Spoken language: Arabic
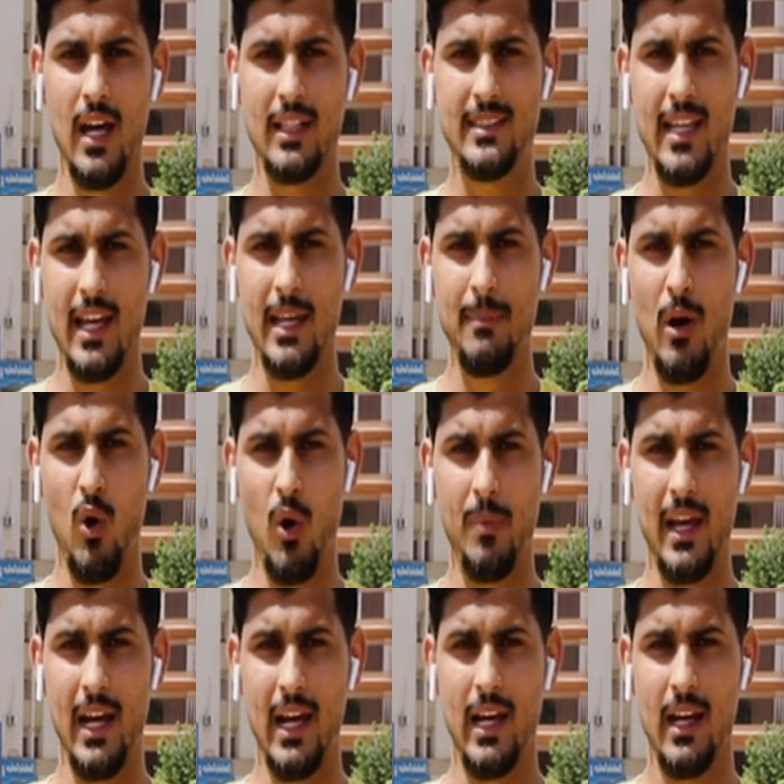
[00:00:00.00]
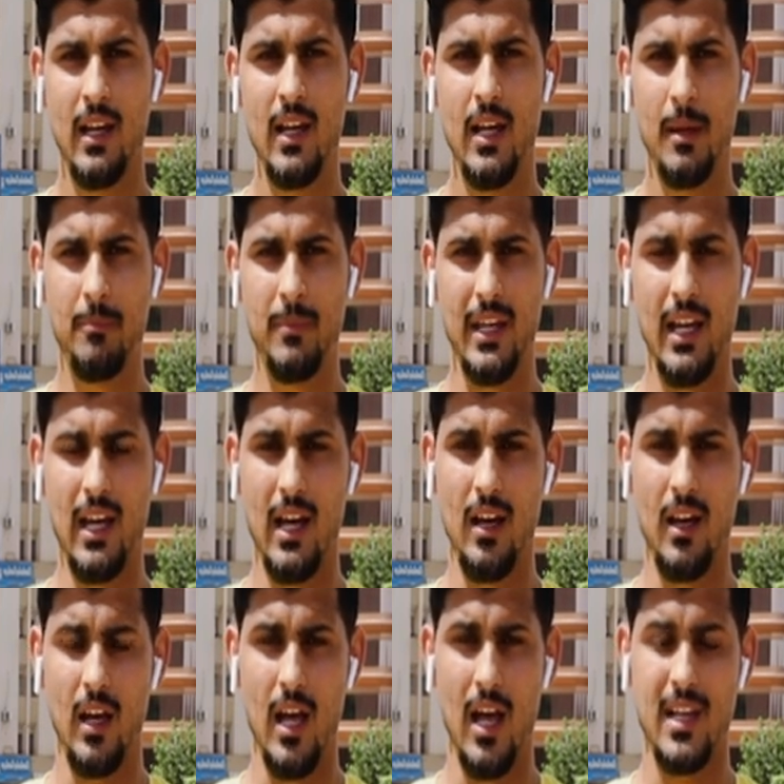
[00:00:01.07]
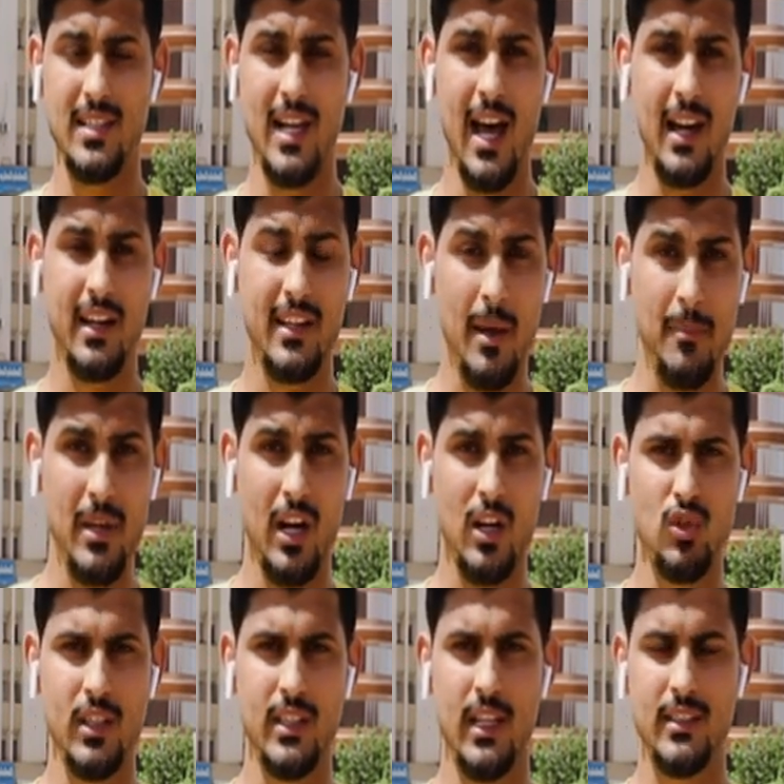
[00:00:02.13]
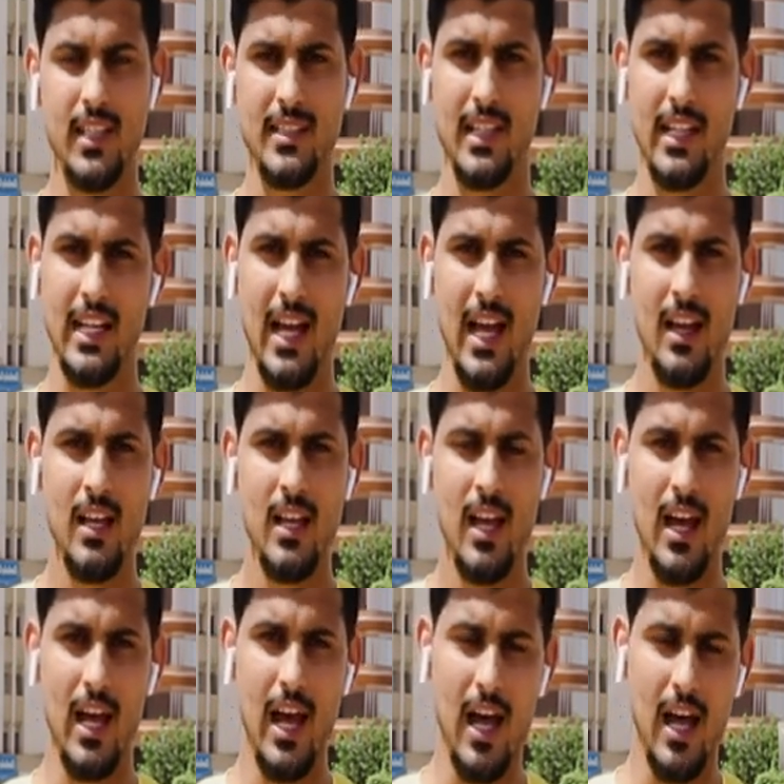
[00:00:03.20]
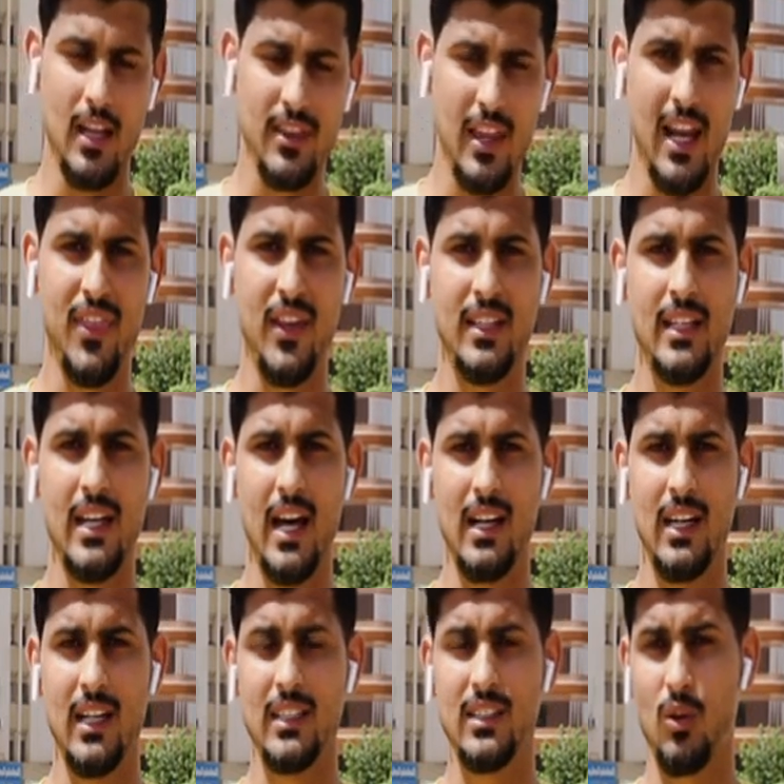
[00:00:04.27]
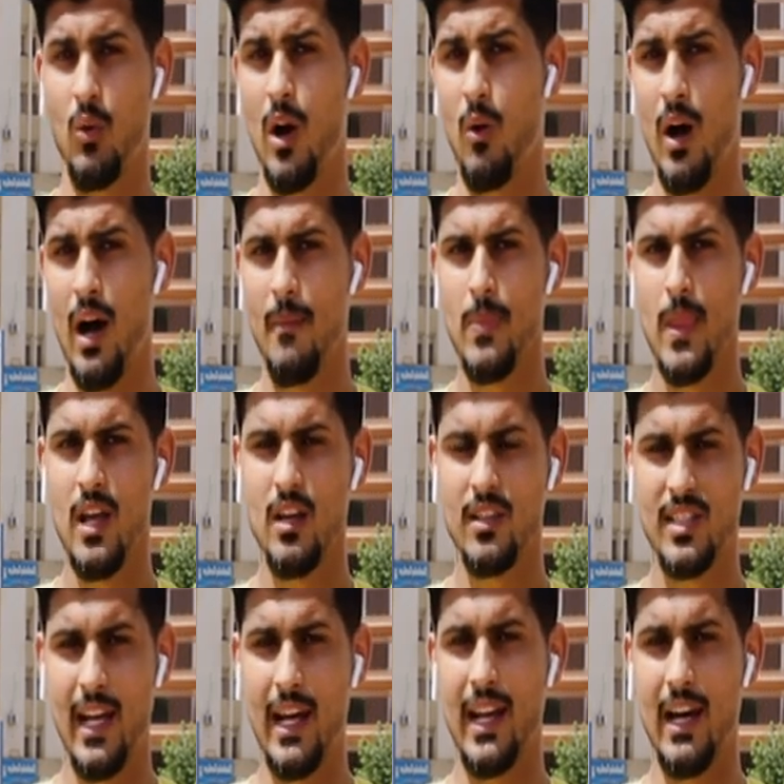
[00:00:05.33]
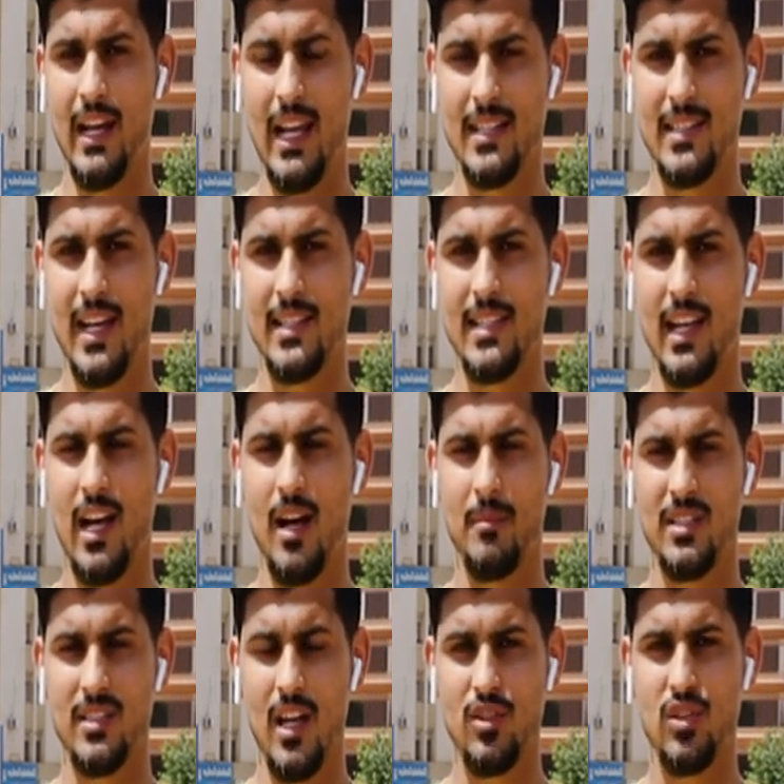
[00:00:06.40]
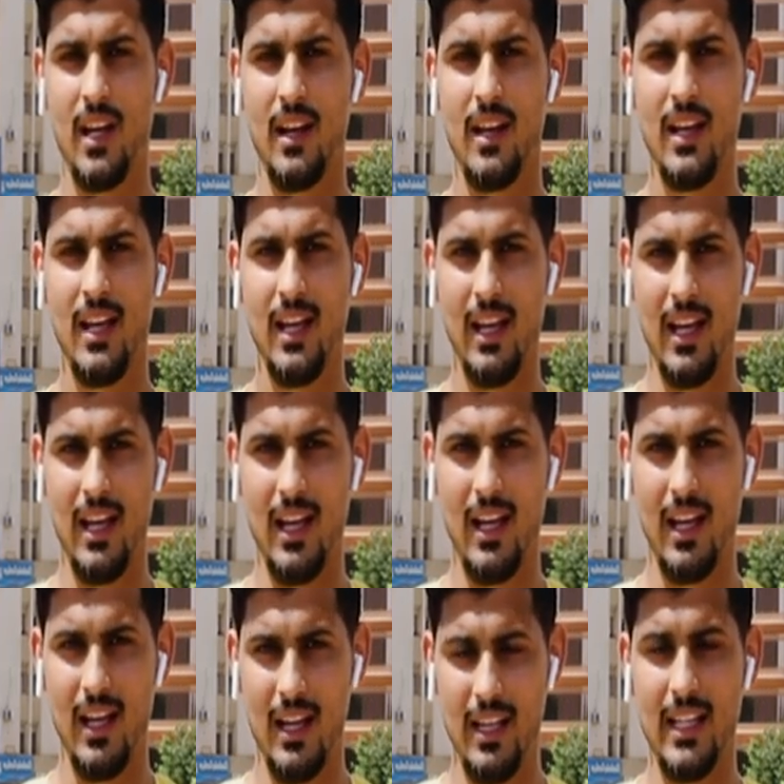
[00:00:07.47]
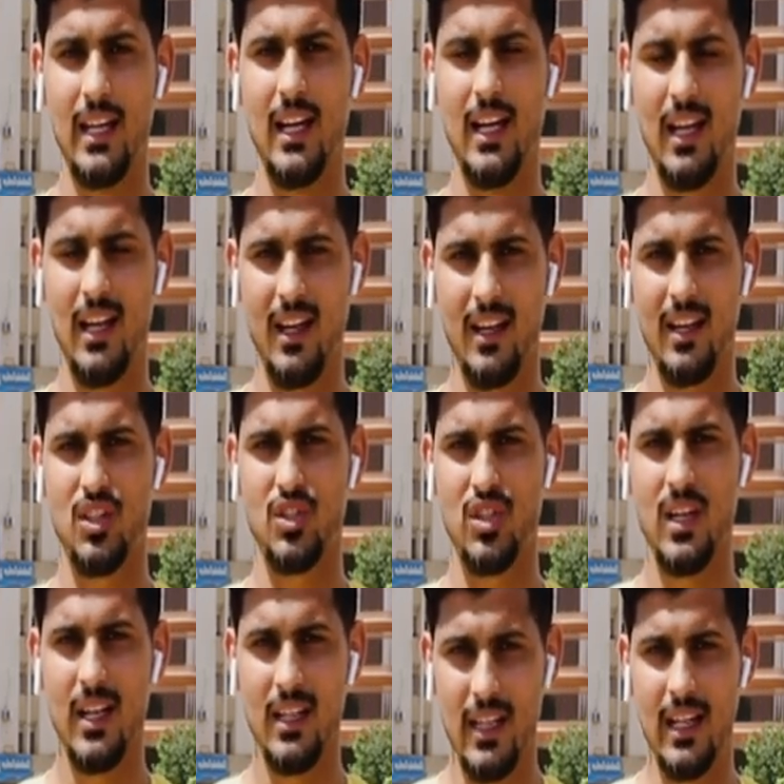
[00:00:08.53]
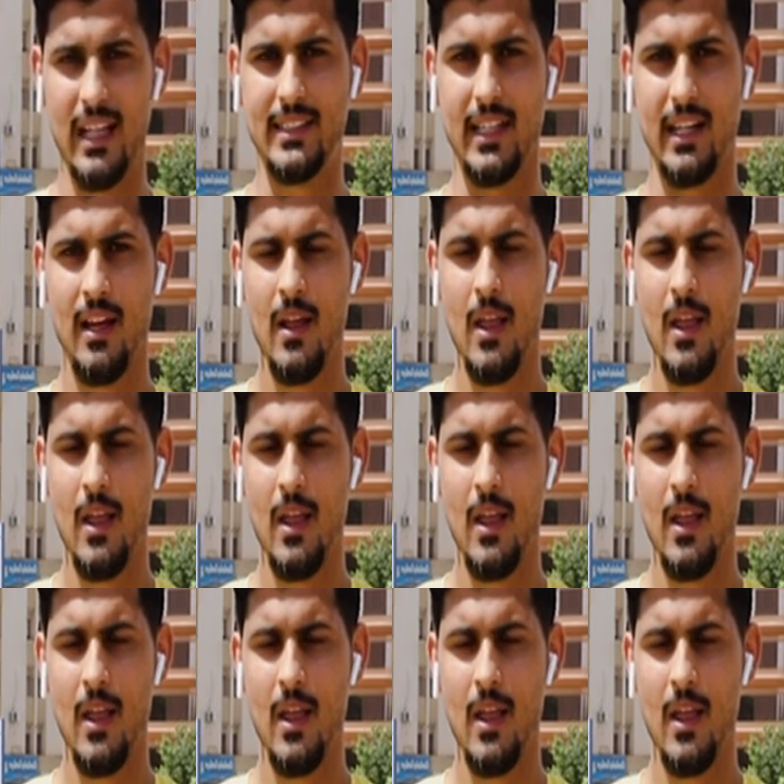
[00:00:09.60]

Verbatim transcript: تهريبه وبيعه بأسعار كبيرة جدا تصل إلى 3 دينار للتر وهو سعرها الأساسي 15 قرش للتر